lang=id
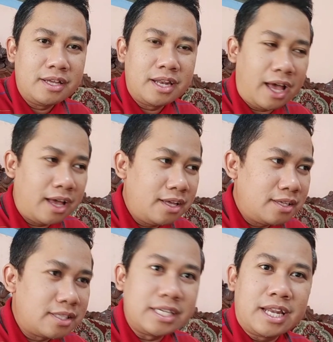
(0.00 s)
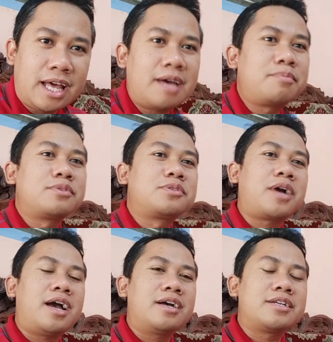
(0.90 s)
Lah, dilalah pun
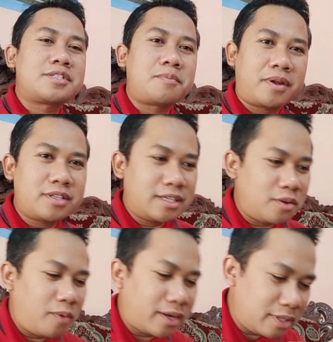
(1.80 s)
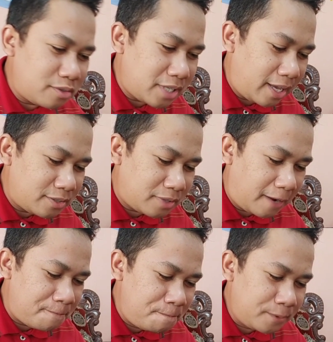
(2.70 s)
juga seperti itu. Waktu itu saya
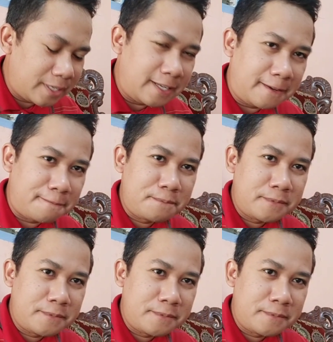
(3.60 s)
sudah gini.